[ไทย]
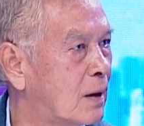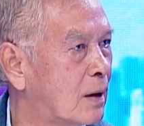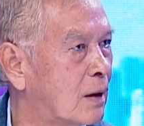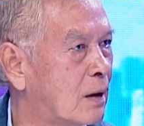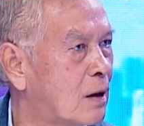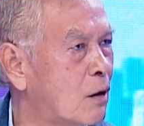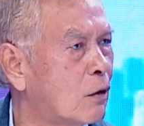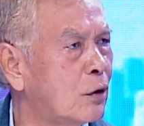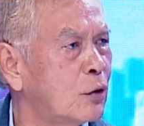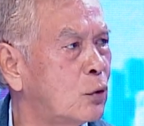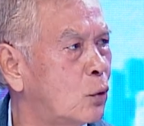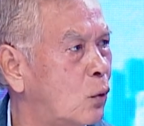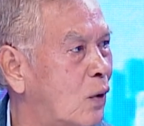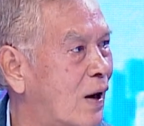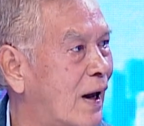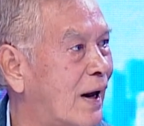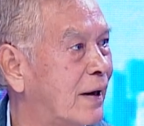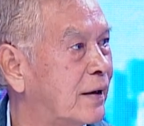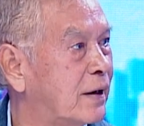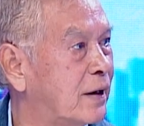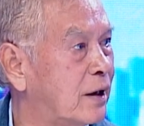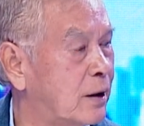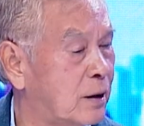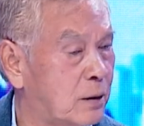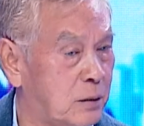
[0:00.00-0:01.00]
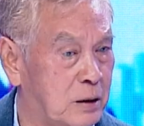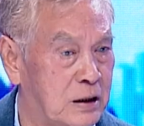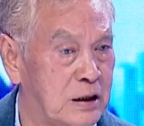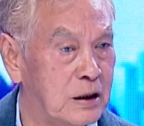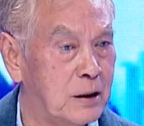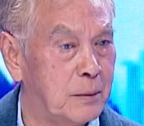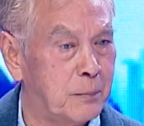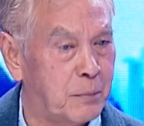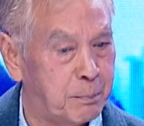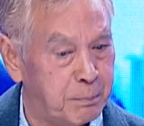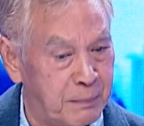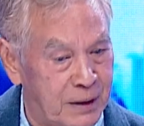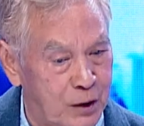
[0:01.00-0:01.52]
เขาก็ดูแลดี คือ
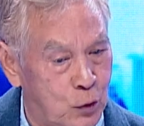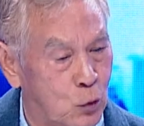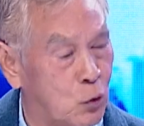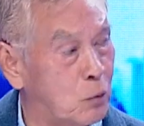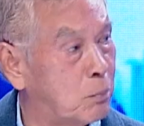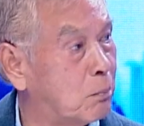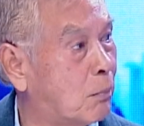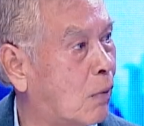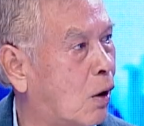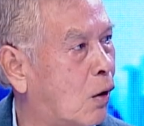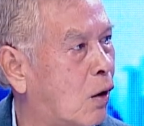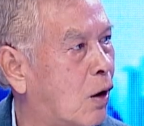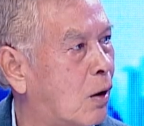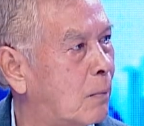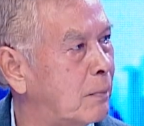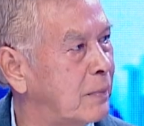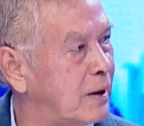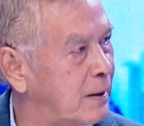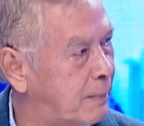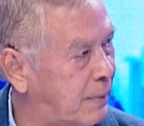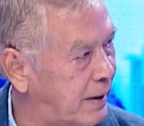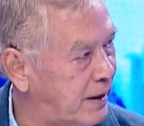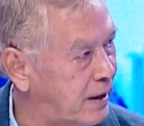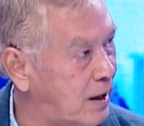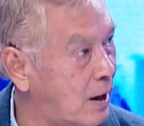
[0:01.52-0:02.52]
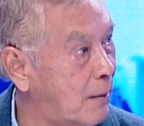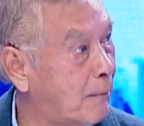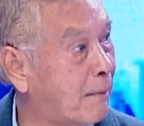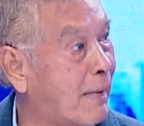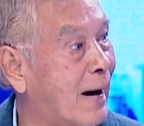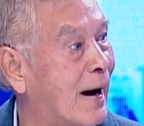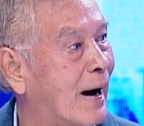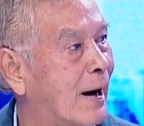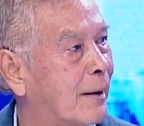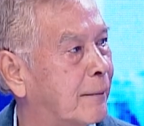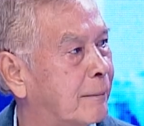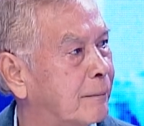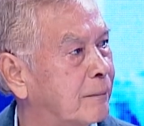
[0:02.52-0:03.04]
มีคุณหมอมีพยา
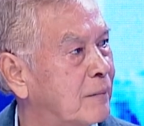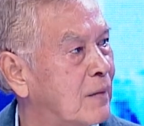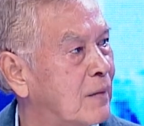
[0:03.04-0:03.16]
บาล